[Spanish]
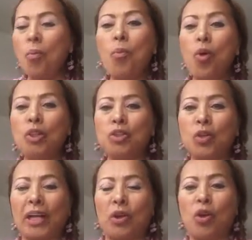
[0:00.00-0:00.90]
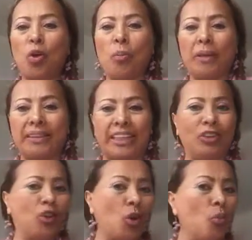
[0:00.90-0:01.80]
bolso que lo he
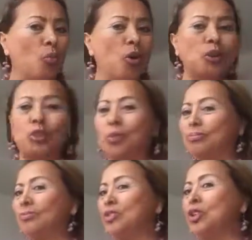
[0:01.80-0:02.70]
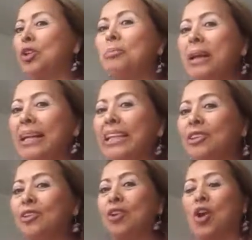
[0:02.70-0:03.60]
convertido de un bolso
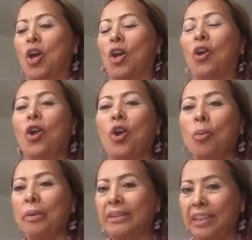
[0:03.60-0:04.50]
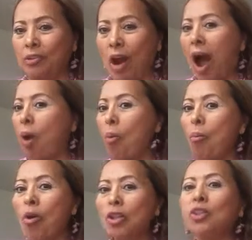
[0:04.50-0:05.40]
normalito, lo he convertido a
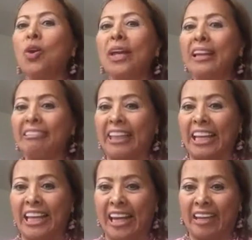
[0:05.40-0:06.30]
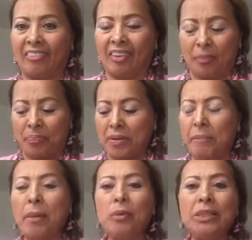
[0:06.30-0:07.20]
un bolso inteligente.
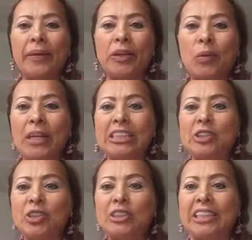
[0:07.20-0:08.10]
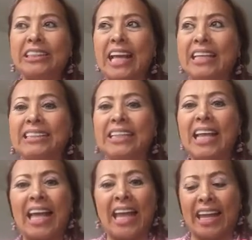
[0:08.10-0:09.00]
Vamos a ver cuáles son los detalles
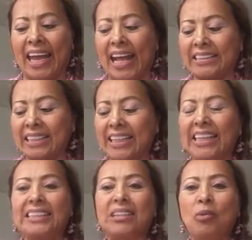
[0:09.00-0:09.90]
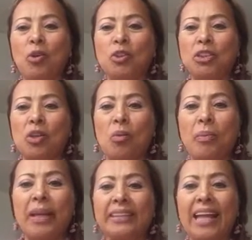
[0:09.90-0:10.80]
que hacen que este bolso se
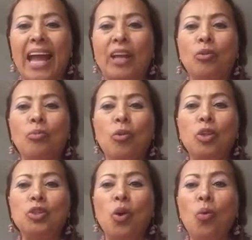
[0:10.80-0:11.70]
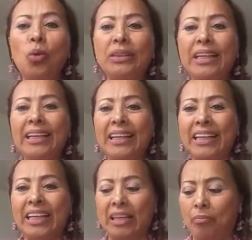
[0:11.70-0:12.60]
convierta en un bolso útil
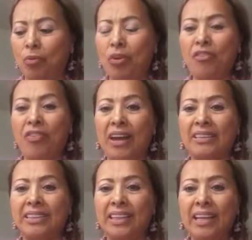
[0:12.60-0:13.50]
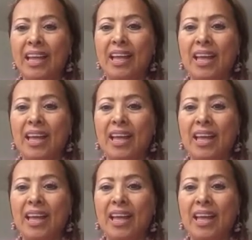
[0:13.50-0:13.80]
y muy fácil